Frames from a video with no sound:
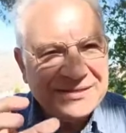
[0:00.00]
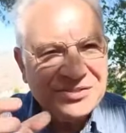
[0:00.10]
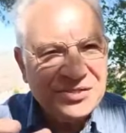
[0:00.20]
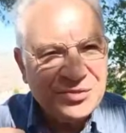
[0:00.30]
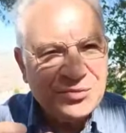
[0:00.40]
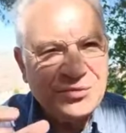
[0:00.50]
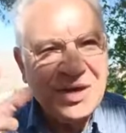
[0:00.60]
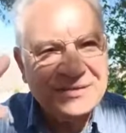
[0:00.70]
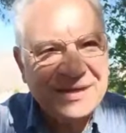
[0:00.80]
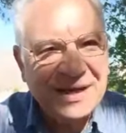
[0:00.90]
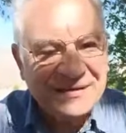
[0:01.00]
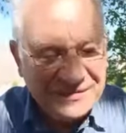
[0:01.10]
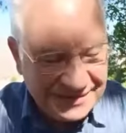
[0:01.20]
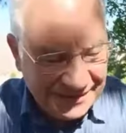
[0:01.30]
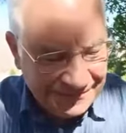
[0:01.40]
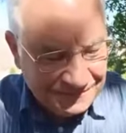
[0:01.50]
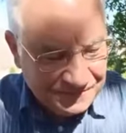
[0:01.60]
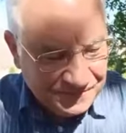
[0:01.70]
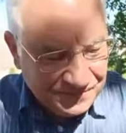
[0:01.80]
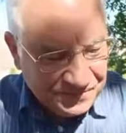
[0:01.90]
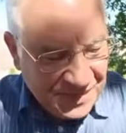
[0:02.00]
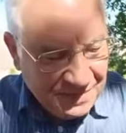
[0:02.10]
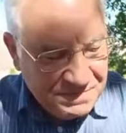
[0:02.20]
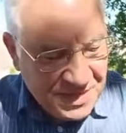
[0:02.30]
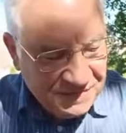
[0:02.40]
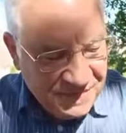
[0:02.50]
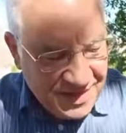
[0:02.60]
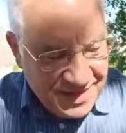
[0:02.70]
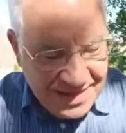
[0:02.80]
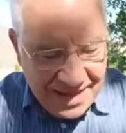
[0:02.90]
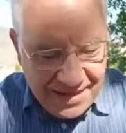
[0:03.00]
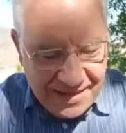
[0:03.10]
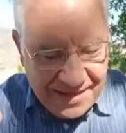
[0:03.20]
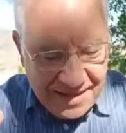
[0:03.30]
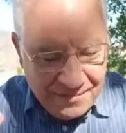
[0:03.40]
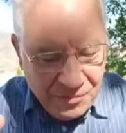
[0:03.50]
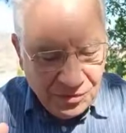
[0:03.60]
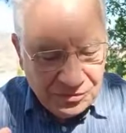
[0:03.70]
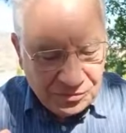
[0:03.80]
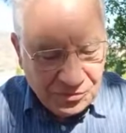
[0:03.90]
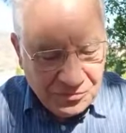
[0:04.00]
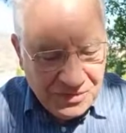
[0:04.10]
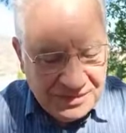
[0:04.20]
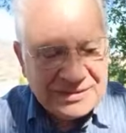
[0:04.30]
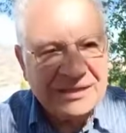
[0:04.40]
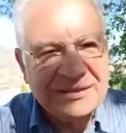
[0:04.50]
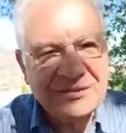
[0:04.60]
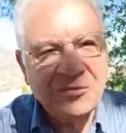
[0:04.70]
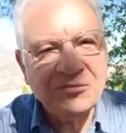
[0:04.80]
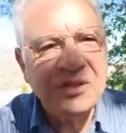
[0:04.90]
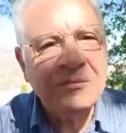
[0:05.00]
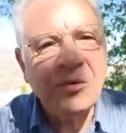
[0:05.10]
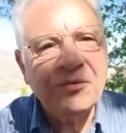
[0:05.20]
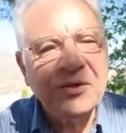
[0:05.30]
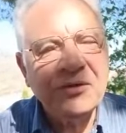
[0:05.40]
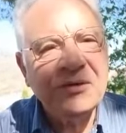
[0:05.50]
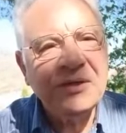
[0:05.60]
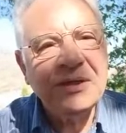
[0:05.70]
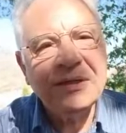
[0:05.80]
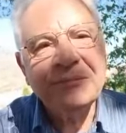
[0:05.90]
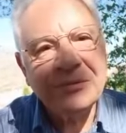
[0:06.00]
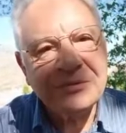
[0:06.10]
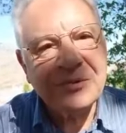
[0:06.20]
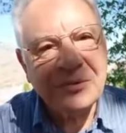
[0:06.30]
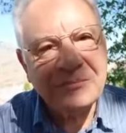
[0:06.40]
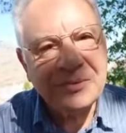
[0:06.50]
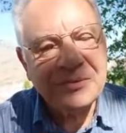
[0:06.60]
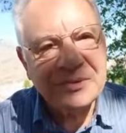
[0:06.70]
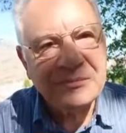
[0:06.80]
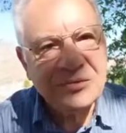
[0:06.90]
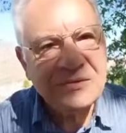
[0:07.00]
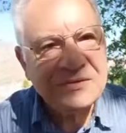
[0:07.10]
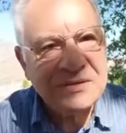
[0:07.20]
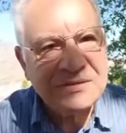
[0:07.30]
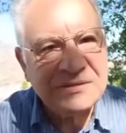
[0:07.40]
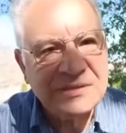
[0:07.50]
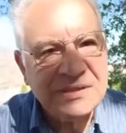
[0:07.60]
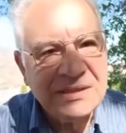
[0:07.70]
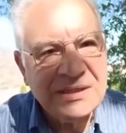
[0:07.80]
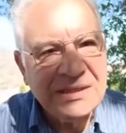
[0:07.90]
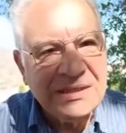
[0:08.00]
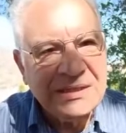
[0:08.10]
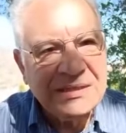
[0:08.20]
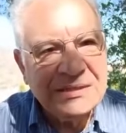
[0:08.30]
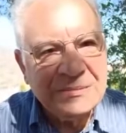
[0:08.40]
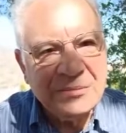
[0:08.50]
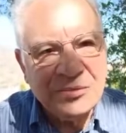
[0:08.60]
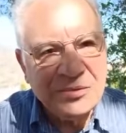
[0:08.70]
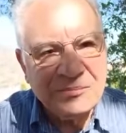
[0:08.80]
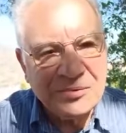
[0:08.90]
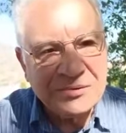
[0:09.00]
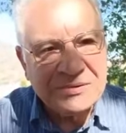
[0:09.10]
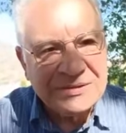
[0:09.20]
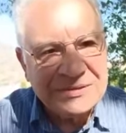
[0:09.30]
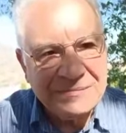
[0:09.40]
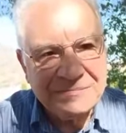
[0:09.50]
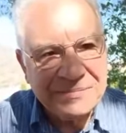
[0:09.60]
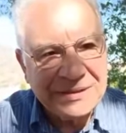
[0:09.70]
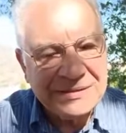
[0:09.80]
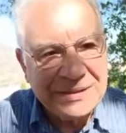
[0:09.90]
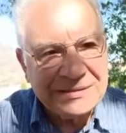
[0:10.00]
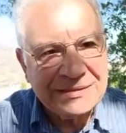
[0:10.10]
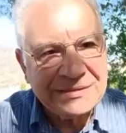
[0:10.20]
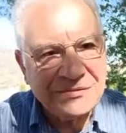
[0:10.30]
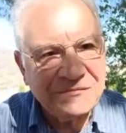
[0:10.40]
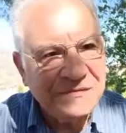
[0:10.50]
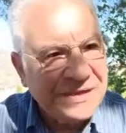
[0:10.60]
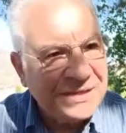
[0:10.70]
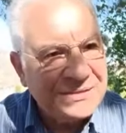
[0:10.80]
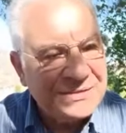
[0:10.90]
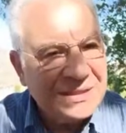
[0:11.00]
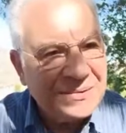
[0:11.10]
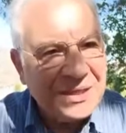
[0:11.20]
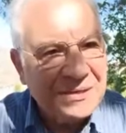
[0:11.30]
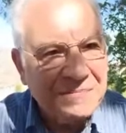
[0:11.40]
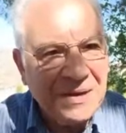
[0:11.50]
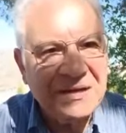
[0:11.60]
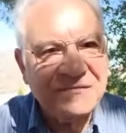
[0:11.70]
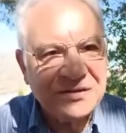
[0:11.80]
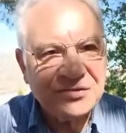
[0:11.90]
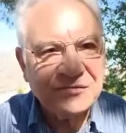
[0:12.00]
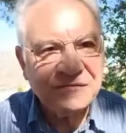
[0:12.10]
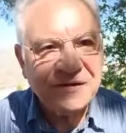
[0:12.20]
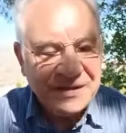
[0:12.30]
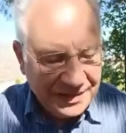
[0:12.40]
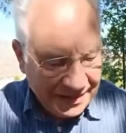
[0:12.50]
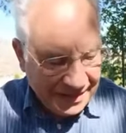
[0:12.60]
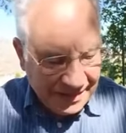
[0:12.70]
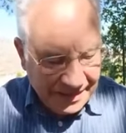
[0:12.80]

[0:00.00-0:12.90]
Gesù a Davide. Mia figlia è molto tormentata da un demonio purtroppo il demonio esiste, il demonio porta sempre tanta sofferenza perché il male fa soffrire.